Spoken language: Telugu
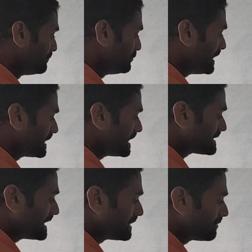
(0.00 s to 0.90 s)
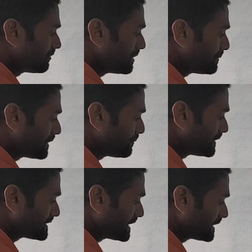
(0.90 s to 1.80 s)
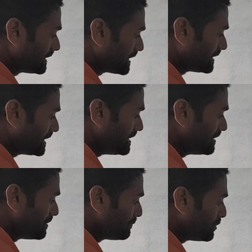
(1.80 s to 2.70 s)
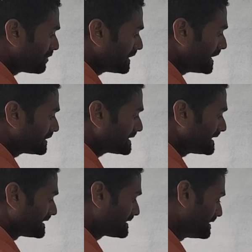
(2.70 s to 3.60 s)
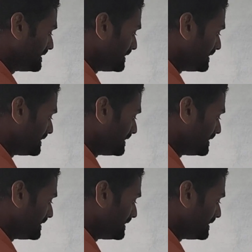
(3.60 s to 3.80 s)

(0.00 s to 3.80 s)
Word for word: మూడు అంకెల స్థానంలో ఉన్న పరిపూర్ణ సంఖ్య ఎంత అంటే ఫోర్ నైంటీ సిక్స్